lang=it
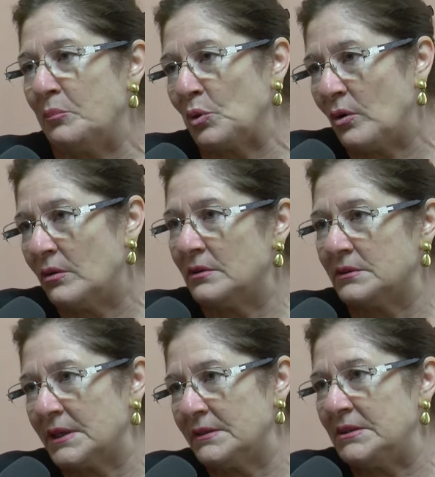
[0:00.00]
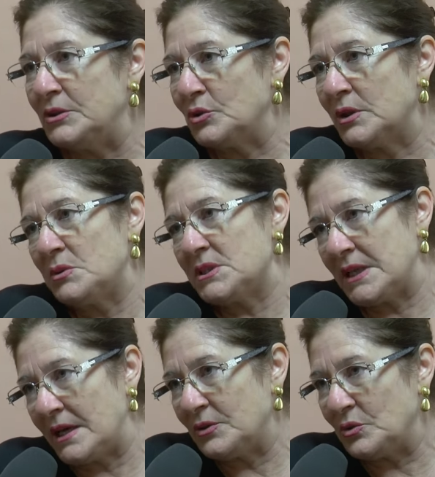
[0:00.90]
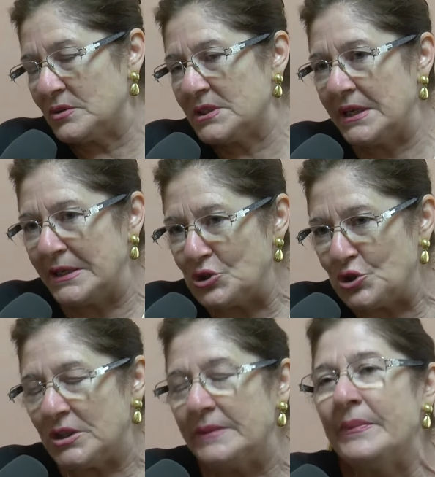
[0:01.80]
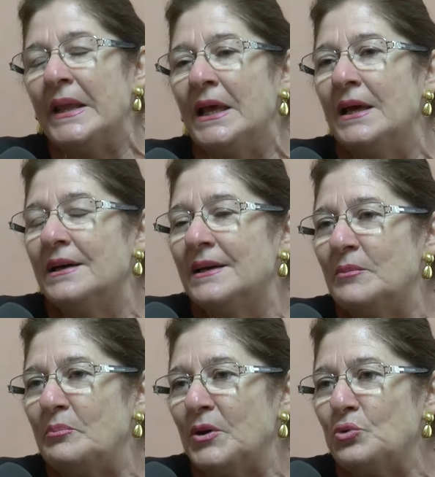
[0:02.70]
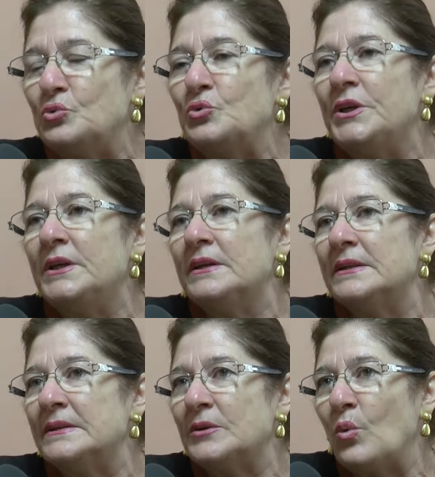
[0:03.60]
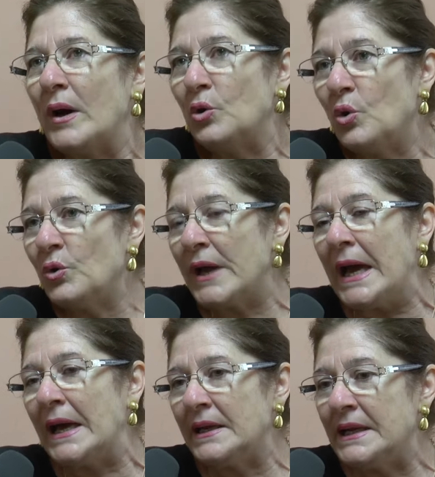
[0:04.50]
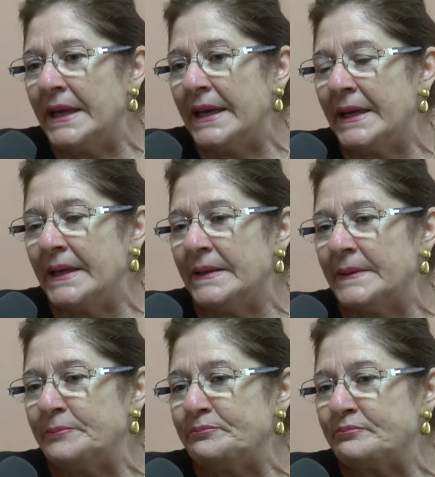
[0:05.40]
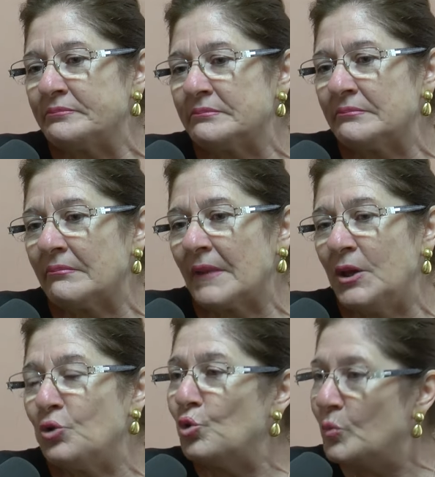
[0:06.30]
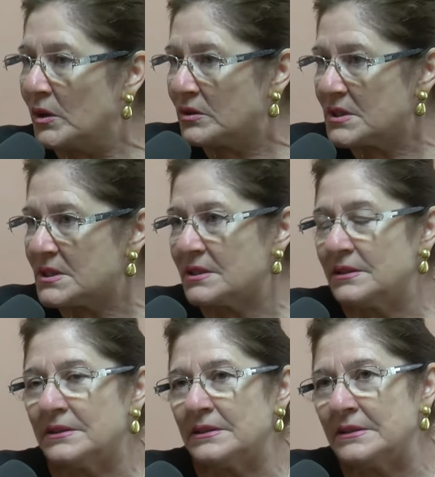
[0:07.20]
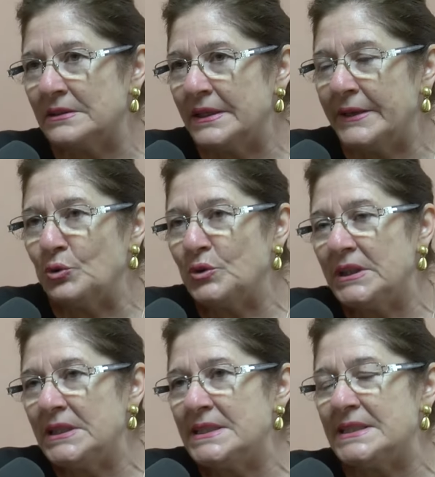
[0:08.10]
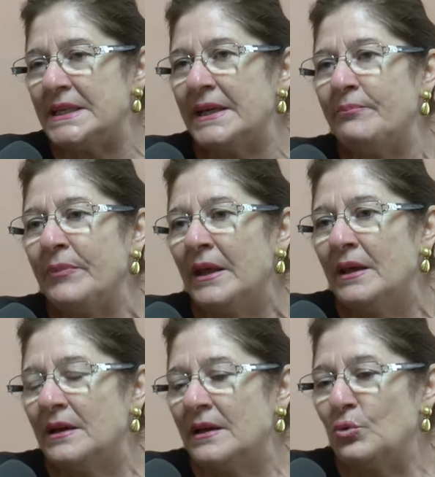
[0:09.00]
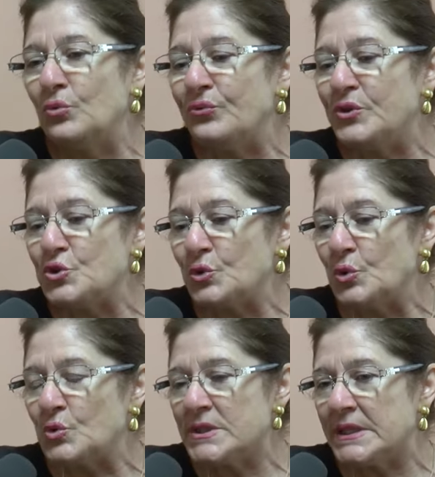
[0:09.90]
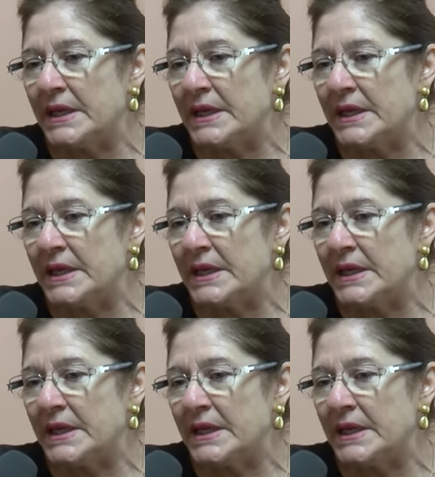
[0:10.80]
Pro trattino da quest'anno Serie C. Eh, per cui eh, qualora le, ehm, i rumors, eh, le notizie eh, ufficiose